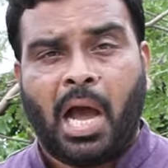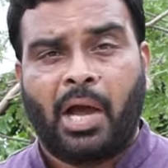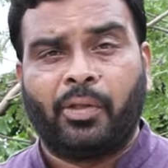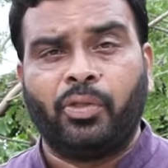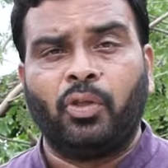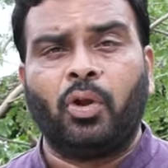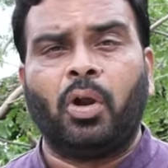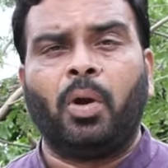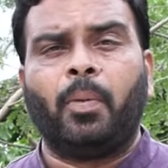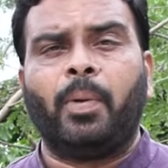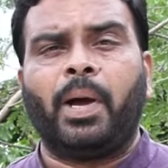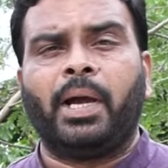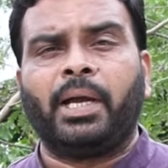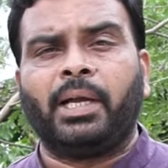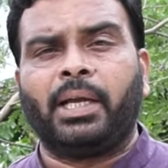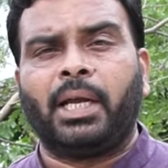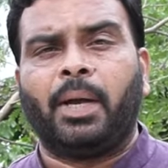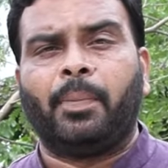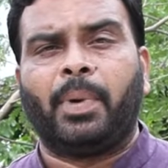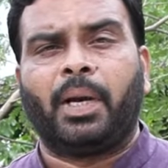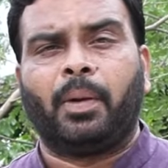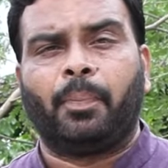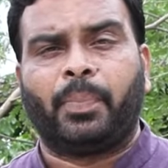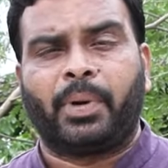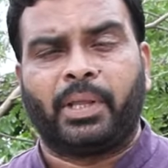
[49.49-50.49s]
అందులో
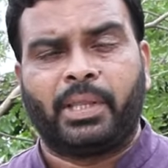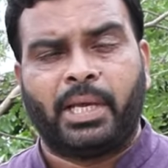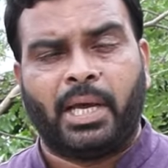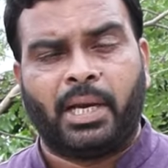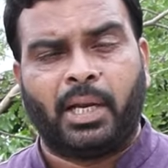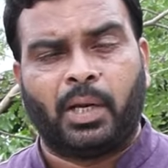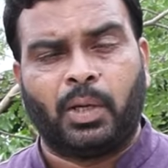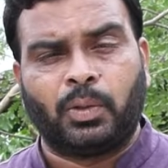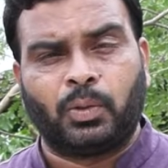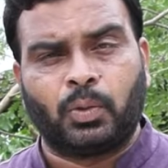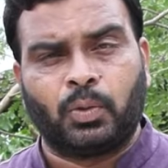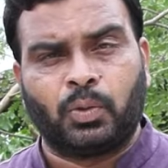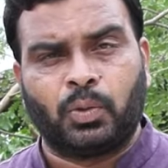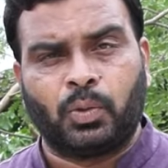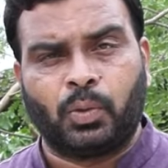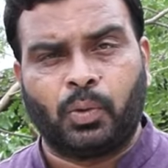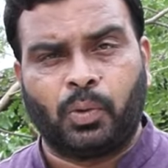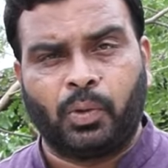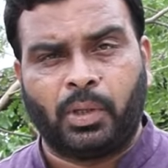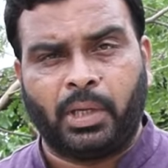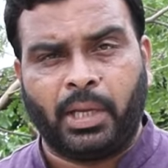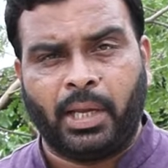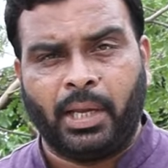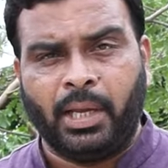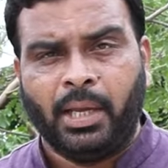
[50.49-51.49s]
భాగంగా మనకు ప్రధానంగా
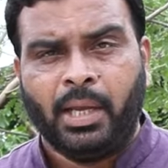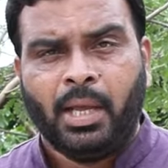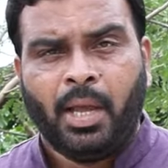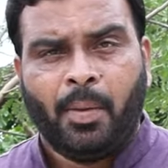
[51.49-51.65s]
చూసుకుంటే